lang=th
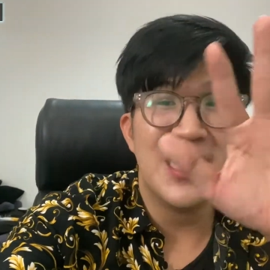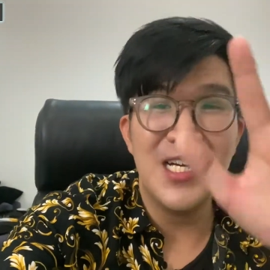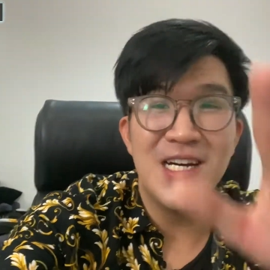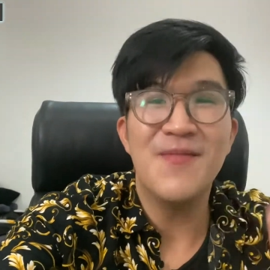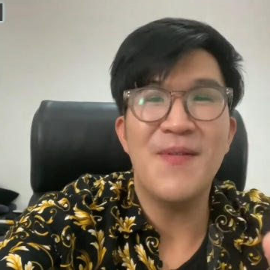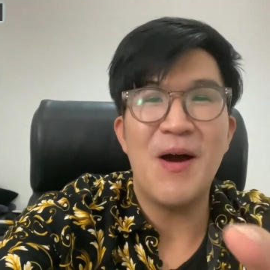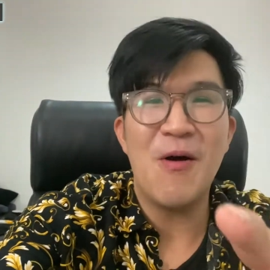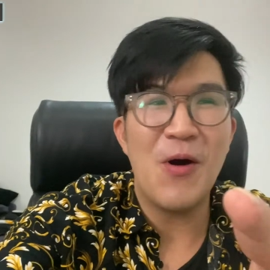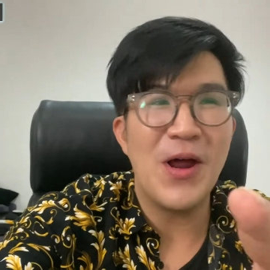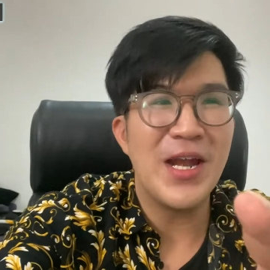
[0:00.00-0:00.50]
ลื
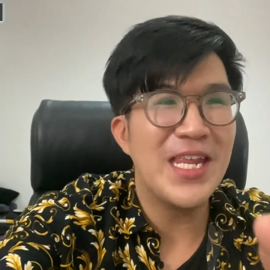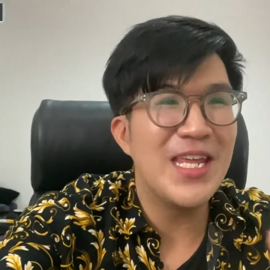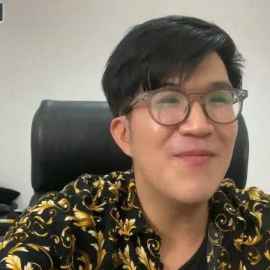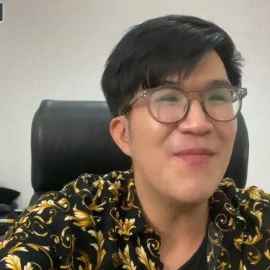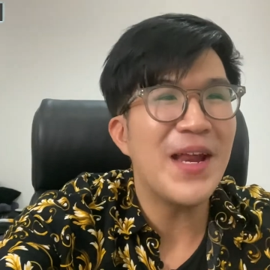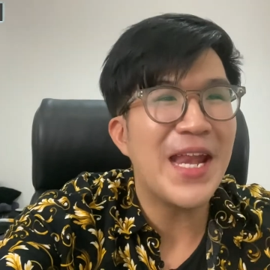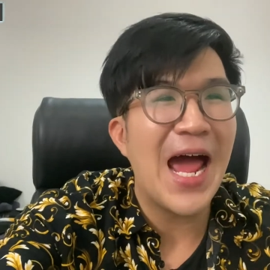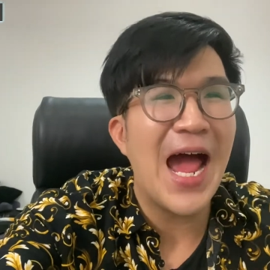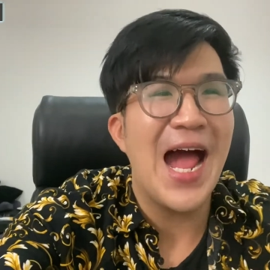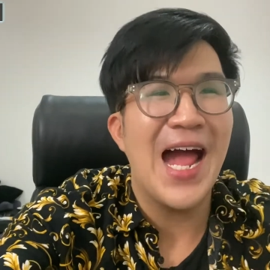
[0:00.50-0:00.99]
มเอาวันนี้
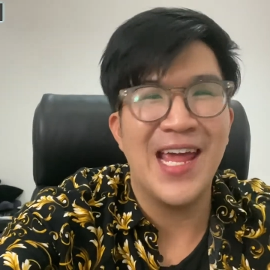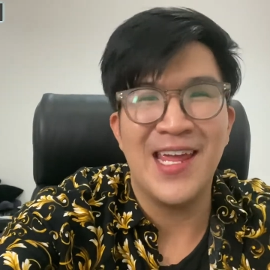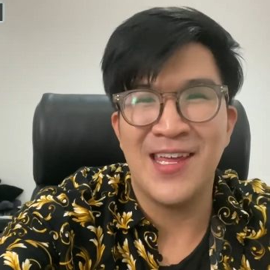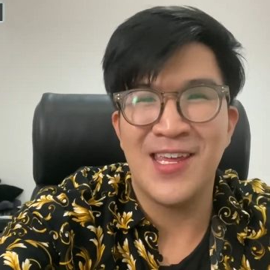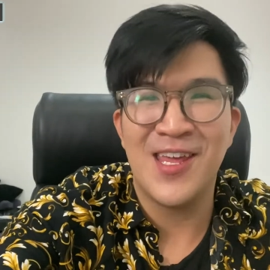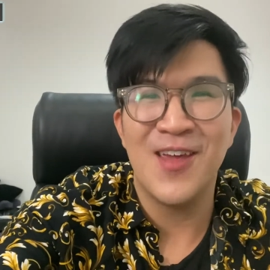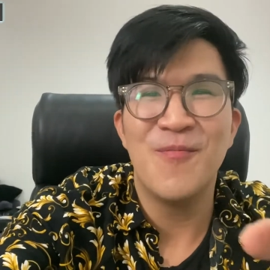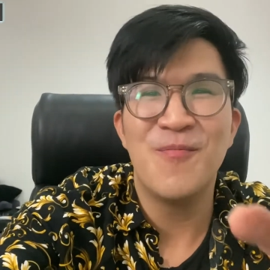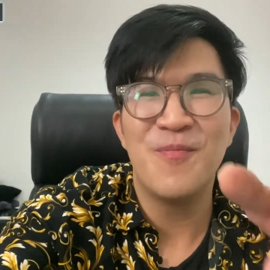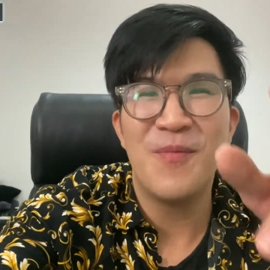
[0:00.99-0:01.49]
มาถ่าย
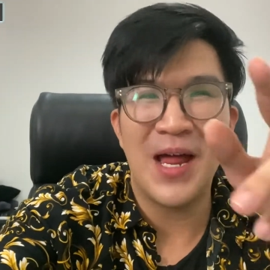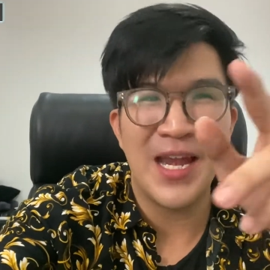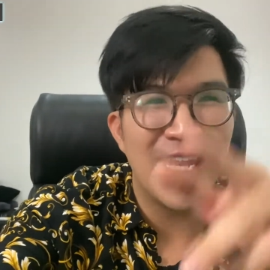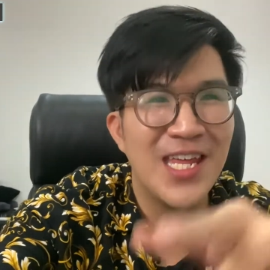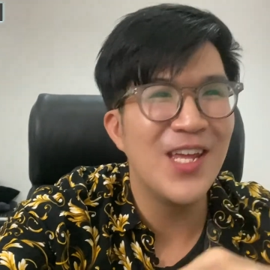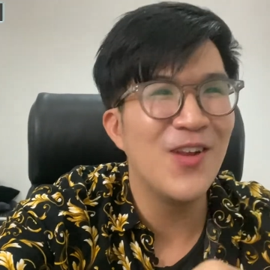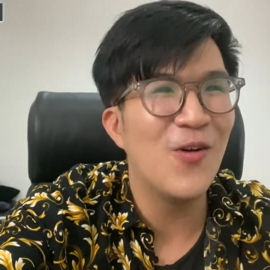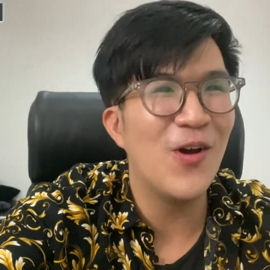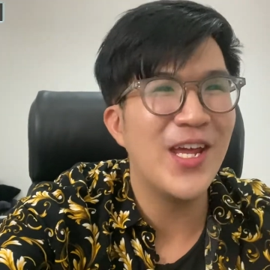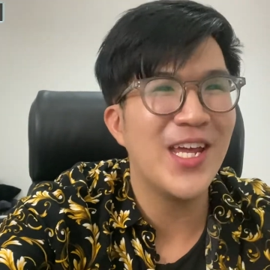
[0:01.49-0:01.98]
คลิปอัน
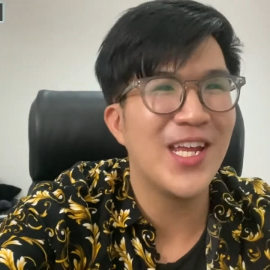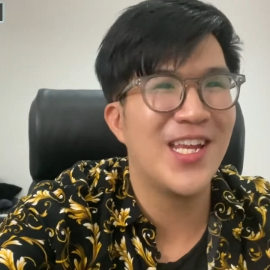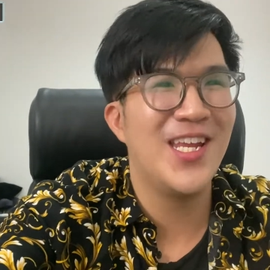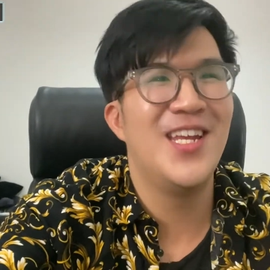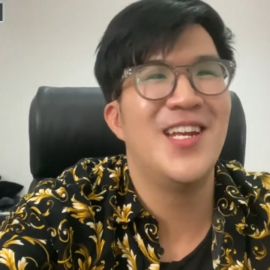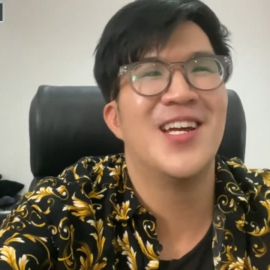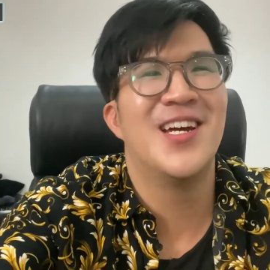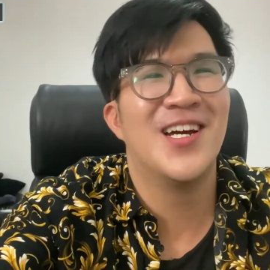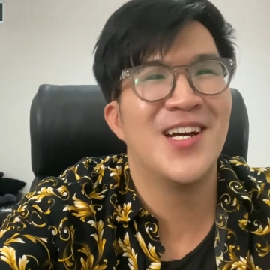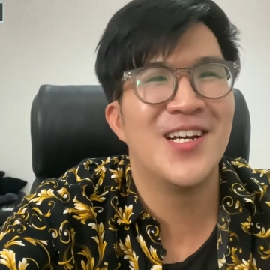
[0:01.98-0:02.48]
นี้ด้วยอีก
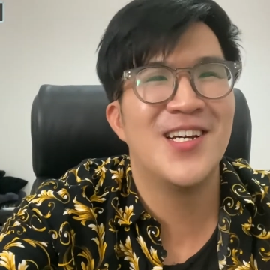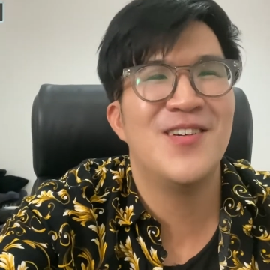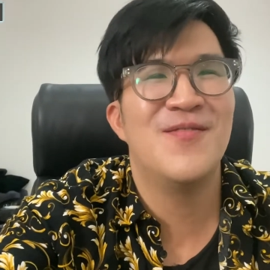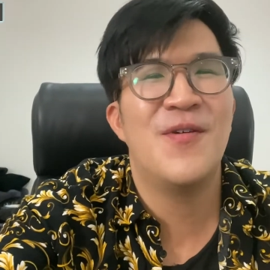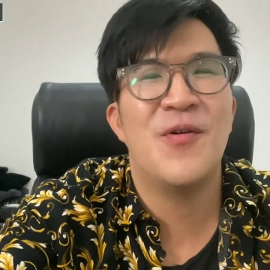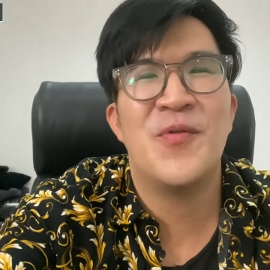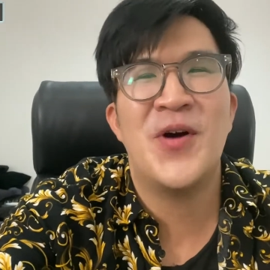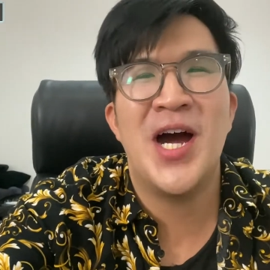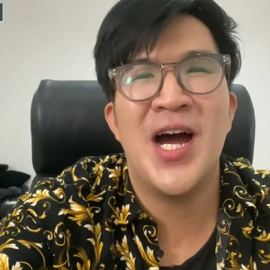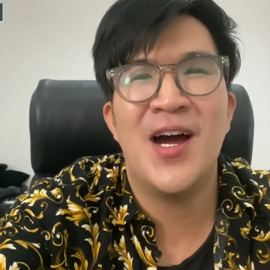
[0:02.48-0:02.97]
ทีหนึ่งคือ
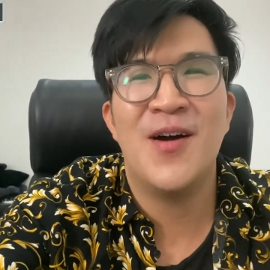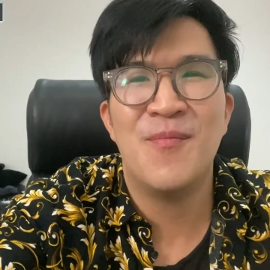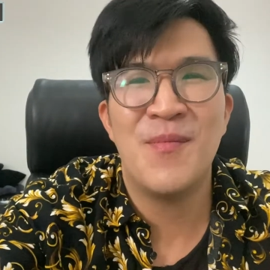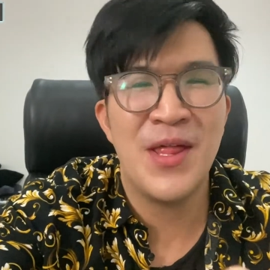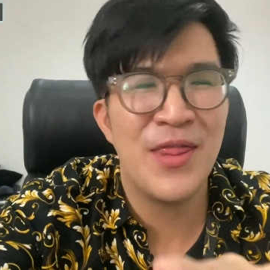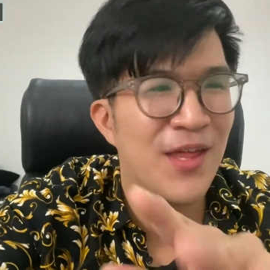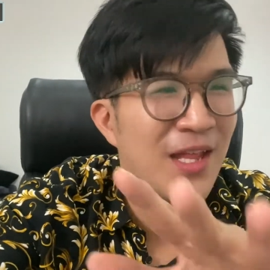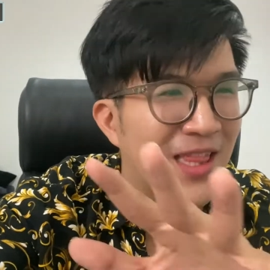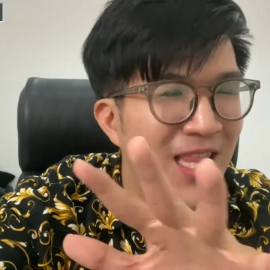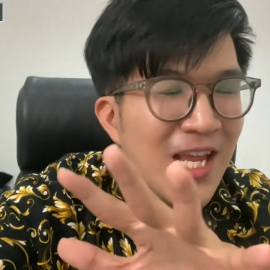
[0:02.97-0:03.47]
แบบว่า
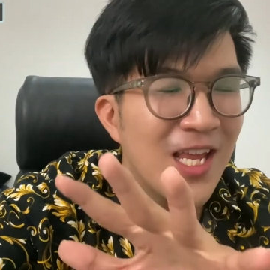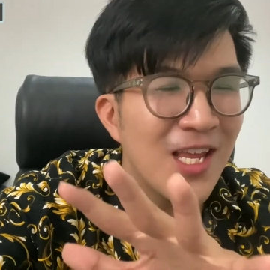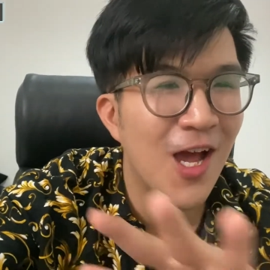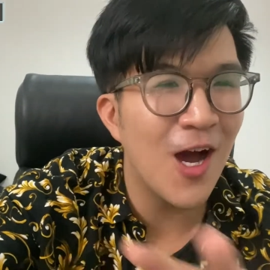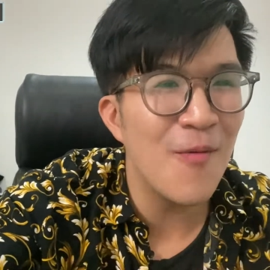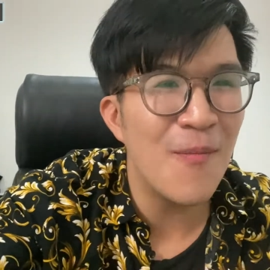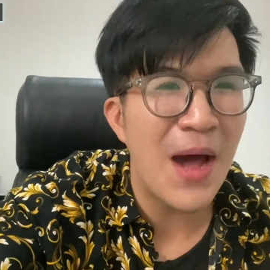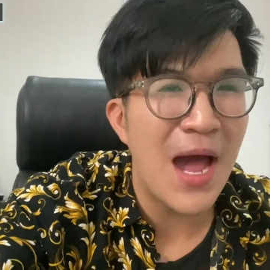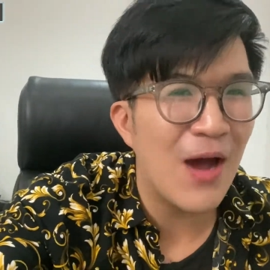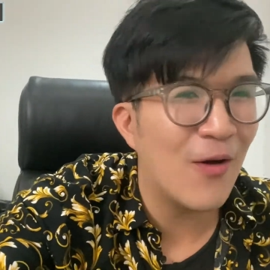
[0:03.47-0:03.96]
มันเซตติ้งเย
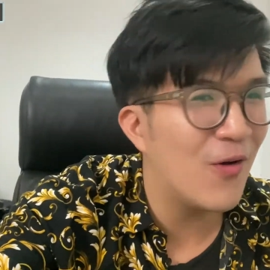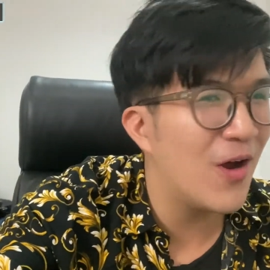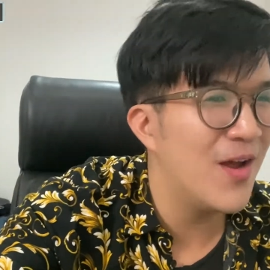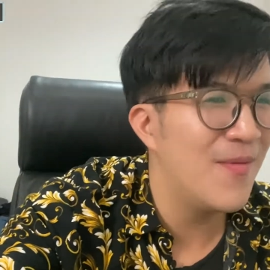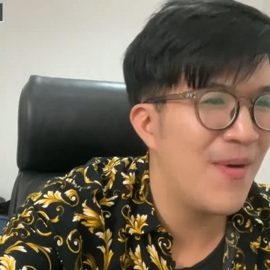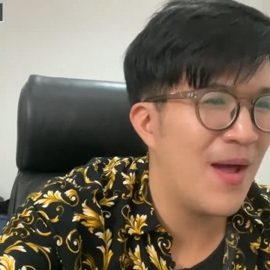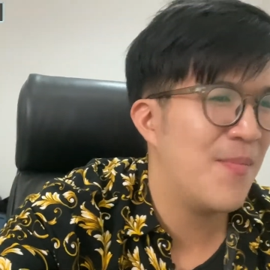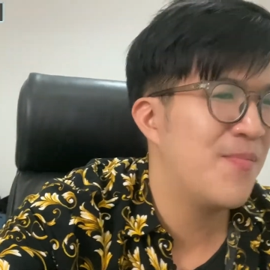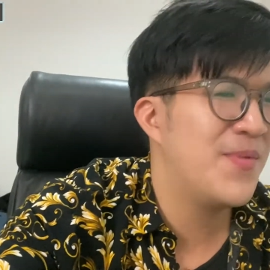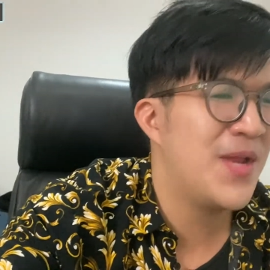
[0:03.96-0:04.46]
อะมากเว้ยแบบ